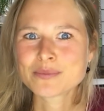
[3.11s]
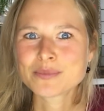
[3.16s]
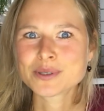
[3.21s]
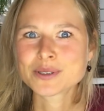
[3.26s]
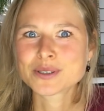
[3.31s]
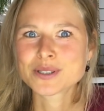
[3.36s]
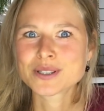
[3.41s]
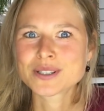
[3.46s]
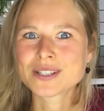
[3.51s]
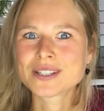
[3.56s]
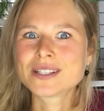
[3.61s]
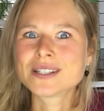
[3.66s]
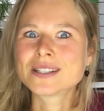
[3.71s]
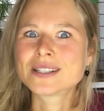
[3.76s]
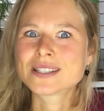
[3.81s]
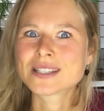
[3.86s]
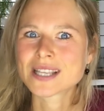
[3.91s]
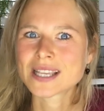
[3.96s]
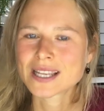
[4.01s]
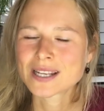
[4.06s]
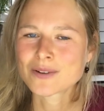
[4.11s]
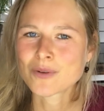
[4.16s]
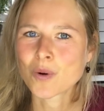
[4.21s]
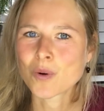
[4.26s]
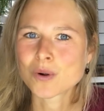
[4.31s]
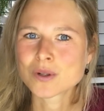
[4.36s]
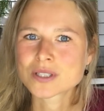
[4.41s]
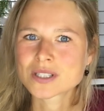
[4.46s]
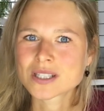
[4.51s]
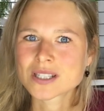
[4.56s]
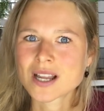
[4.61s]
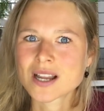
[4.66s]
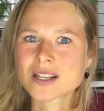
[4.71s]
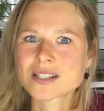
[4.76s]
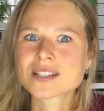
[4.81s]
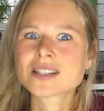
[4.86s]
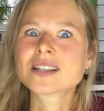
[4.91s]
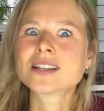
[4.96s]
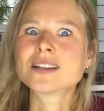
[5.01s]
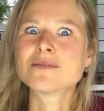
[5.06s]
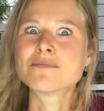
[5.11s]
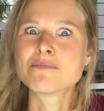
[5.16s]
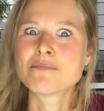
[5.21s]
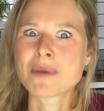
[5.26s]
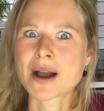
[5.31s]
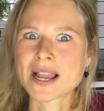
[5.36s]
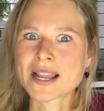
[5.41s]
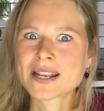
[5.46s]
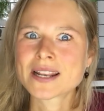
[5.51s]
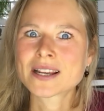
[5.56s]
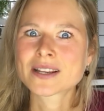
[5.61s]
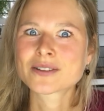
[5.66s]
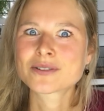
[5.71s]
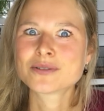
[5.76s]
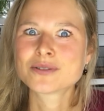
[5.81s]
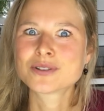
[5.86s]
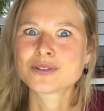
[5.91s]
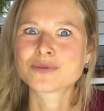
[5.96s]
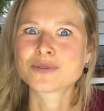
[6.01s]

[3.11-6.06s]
möchte ich dir die 10 All-Stars in meiner Küche